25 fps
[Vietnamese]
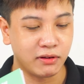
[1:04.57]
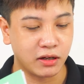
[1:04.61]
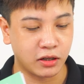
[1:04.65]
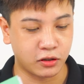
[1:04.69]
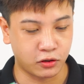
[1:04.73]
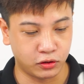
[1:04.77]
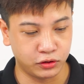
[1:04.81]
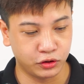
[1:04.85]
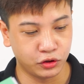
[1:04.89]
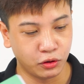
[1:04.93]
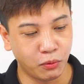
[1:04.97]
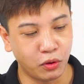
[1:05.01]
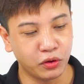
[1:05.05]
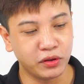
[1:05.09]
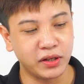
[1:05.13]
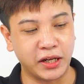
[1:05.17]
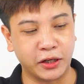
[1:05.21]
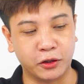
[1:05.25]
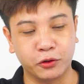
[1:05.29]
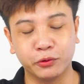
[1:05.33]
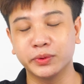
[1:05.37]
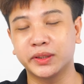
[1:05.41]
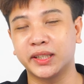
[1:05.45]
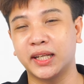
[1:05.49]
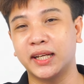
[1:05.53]
Và con robot
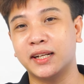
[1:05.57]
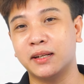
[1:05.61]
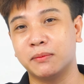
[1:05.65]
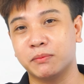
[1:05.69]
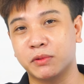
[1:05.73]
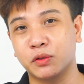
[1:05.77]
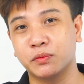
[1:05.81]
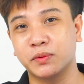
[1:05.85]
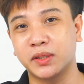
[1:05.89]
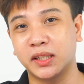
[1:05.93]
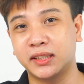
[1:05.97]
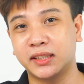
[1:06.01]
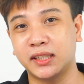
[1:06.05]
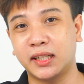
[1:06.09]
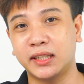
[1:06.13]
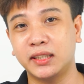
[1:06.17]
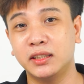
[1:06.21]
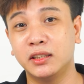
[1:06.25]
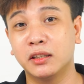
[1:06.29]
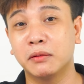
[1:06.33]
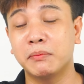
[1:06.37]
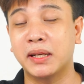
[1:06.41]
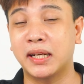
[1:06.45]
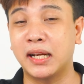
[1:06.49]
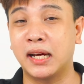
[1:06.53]
này cũng sẽ nằm trong danh sách
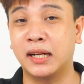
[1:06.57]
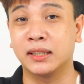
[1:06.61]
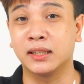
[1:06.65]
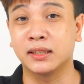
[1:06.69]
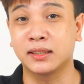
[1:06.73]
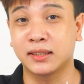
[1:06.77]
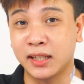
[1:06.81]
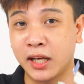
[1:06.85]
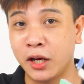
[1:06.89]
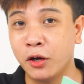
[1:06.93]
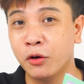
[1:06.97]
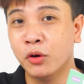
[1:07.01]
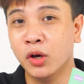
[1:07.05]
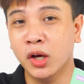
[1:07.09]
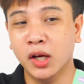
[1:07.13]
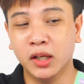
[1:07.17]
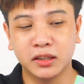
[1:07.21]
những mặt hàng được sale,